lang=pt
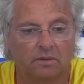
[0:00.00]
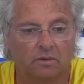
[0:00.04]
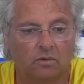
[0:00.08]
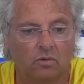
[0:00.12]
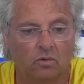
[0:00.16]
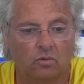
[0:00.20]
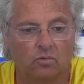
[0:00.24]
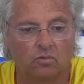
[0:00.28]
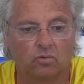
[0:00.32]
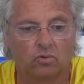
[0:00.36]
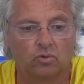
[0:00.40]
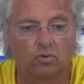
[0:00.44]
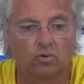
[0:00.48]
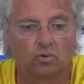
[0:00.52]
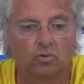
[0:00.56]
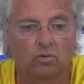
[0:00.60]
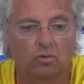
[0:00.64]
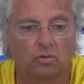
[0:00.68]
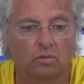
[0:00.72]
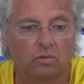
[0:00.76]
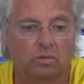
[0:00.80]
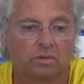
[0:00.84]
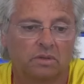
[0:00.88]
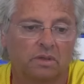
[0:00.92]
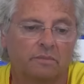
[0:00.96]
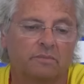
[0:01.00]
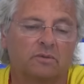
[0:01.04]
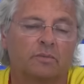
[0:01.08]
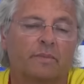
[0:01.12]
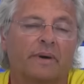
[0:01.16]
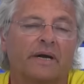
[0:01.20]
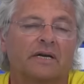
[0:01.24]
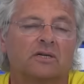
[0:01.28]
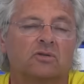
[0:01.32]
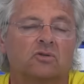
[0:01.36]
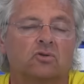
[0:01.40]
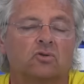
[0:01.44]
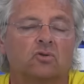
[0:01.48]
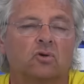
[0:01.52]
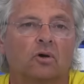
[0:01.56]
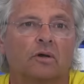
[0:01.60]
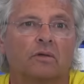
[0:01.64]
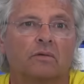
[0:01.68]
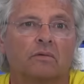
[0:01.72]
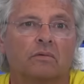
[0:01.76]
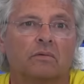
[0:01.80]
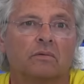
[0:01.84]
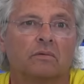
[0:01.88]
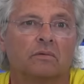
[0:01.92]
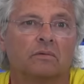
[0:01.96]
com o jogo, temos mais
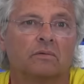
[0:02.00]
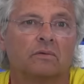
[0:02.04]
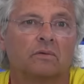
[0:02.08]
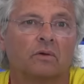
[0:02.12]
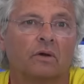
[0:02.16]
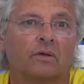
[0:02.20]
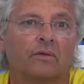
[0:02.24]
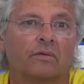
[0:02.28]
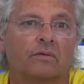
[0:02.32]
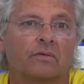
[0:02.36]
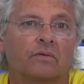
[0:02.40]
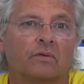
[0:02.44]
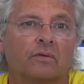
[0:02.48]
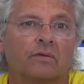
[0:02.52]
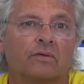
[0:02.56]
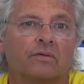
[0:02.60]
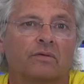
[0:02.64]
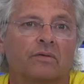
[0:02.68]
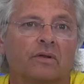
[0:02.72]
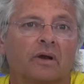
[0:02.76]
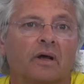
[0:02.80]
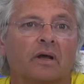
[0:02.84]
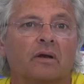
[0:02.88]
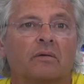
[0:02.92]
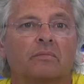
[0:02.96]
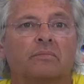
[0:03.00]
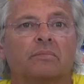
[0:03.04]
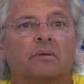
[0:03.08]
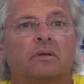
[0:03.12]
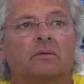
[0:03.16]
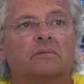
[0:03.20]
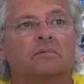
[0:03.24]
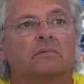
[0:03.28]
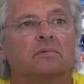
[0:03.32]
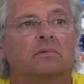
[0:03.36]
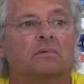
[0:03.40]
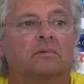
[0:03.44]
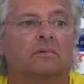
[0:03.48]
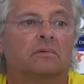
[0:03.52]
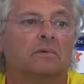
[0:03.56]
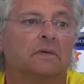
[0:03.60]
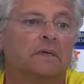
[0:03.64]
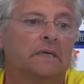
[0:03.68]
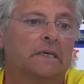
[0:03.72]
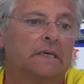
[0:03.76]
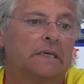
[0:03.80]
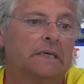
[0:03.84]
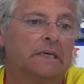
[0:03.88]
18, 18 sessões de treino, portanto,